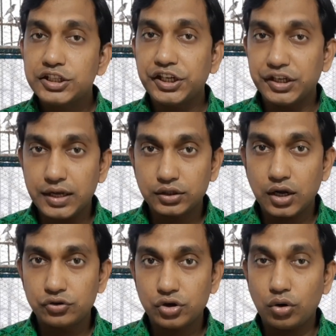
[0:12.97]
সেটা নিয়ে আজকে
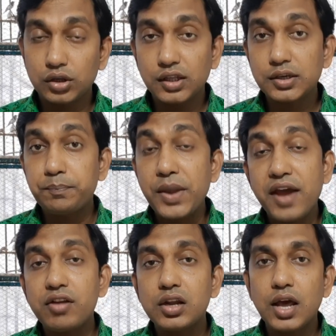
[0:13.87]
আলোচনা করতে অর্থাৎ
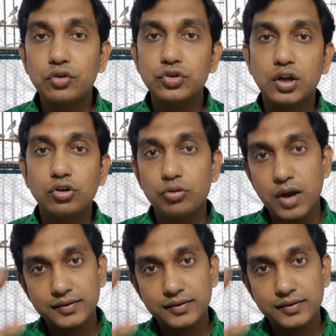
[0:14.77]
পেয়ারিং নিয়ে আলোচনা করবো